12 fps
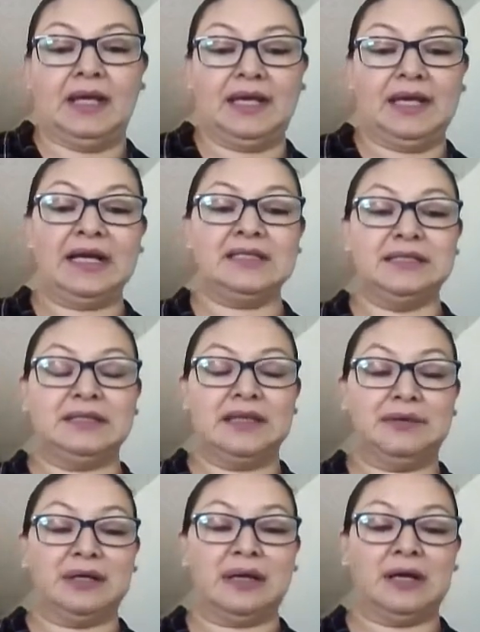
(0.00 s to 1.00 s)
hijas de
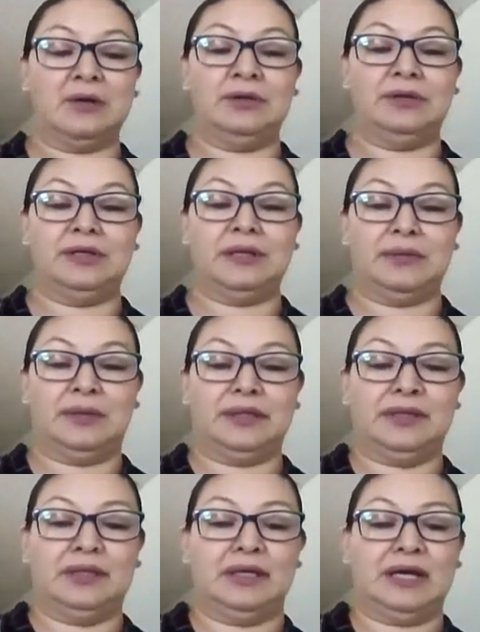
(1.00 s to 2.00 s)
tabernáculo de David,
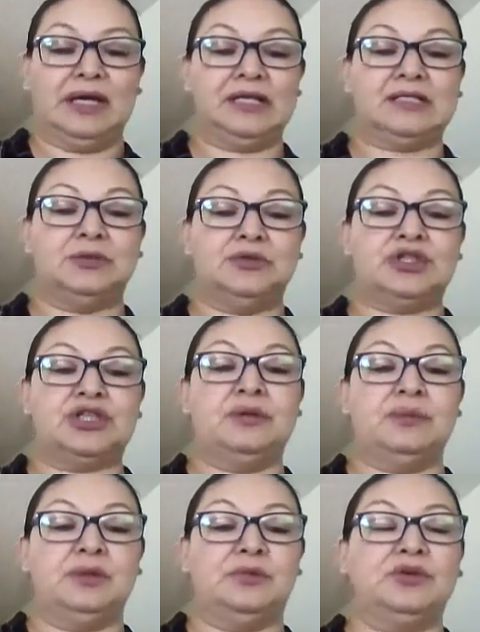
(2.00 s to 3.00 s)

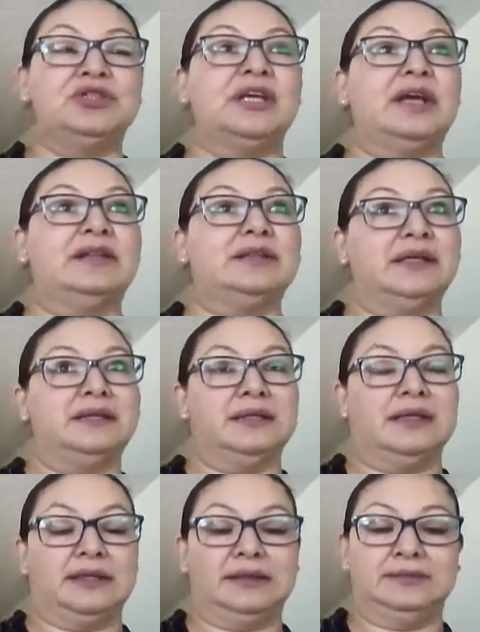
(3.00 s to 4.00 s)
escuchen mi voz y
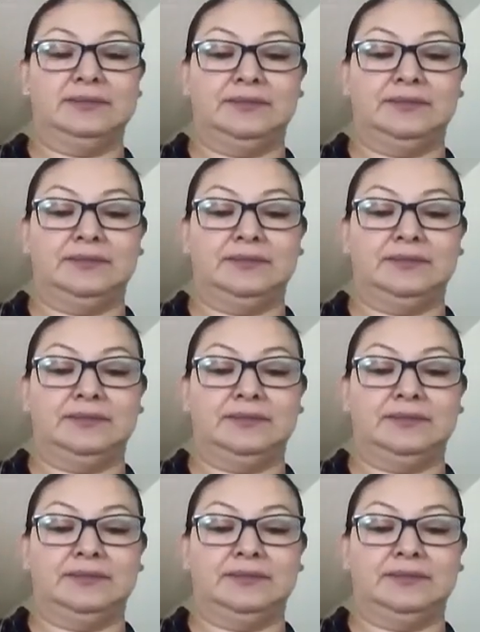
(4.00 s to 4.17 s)
atiendan.